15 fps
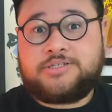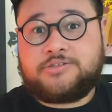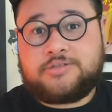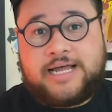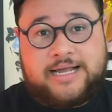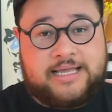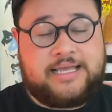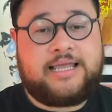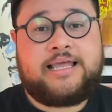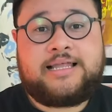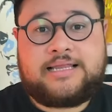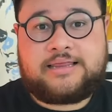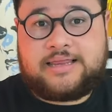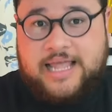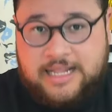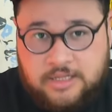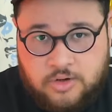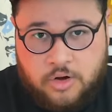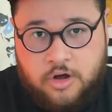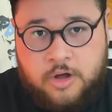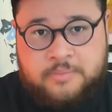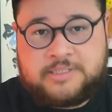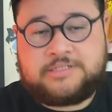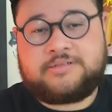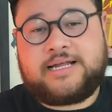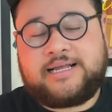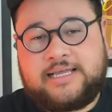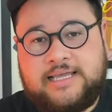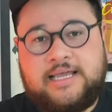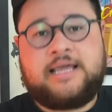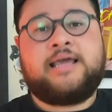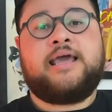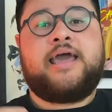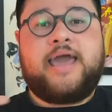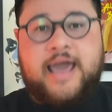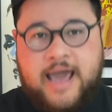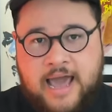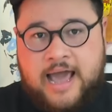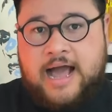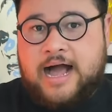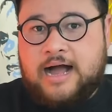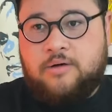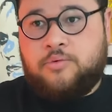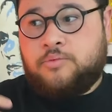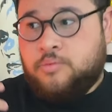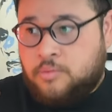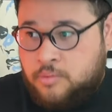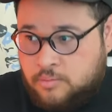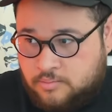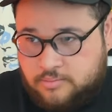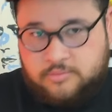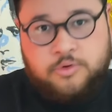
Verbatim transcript: isso daqui tem nome, isso daqui é um,